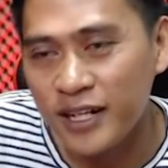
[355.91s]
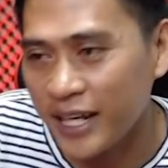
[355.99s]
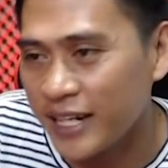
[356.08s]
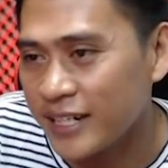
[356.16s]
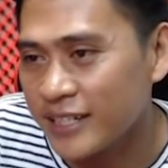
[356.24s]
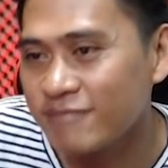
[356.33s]

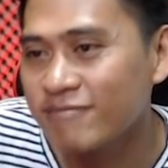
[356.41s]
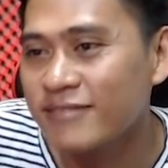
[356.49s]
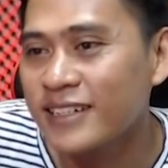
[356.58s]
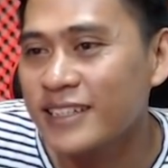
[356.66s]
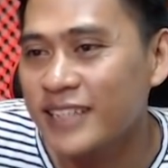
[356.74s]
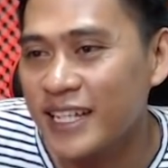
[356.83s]
cannon
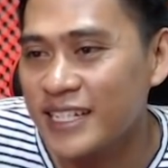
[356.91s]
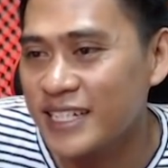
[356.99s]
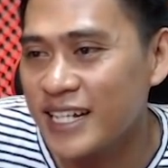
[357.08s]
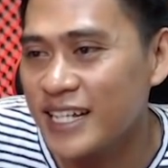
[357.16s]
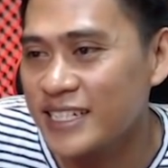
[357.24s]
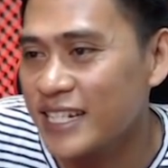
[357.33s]
dan
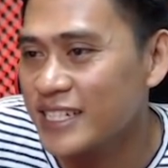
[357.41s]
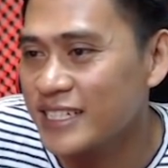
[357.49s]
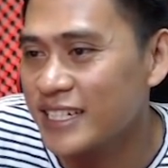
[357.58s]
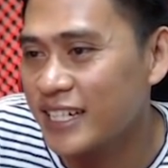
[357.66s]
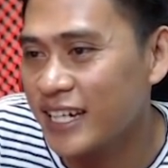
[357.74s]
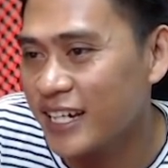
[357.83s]
tesla
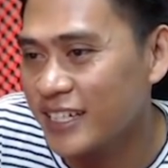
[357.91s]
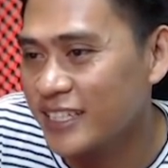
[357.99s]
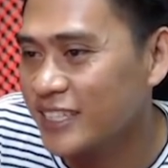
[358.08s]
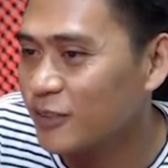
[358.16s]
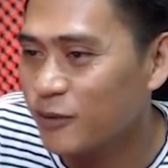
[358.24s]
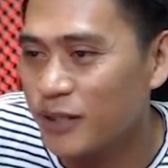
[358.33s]
saja ya
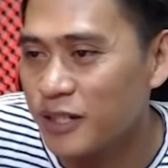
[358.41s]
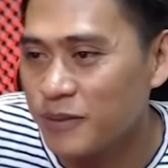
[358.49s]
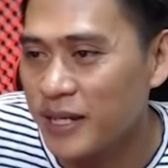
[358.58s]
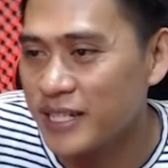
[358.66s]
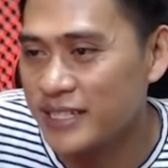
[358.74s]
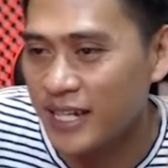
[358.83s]
ini luar
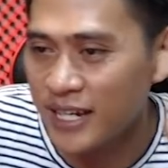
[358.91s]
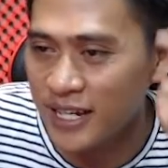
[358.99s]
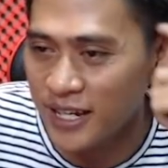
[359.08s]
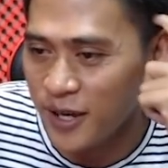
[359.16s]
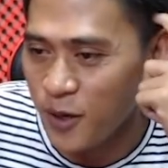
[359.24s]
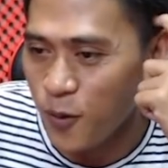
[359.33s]
biasa
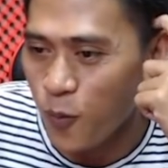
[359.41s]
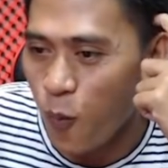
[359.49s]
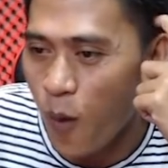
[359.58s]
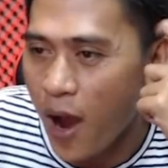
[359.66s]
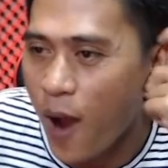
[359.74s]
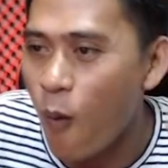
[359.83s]

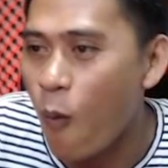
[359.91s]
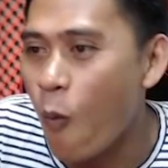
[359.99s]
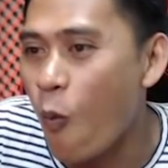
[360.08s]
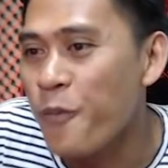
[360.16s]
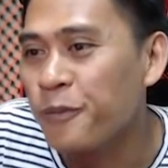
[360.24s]
wow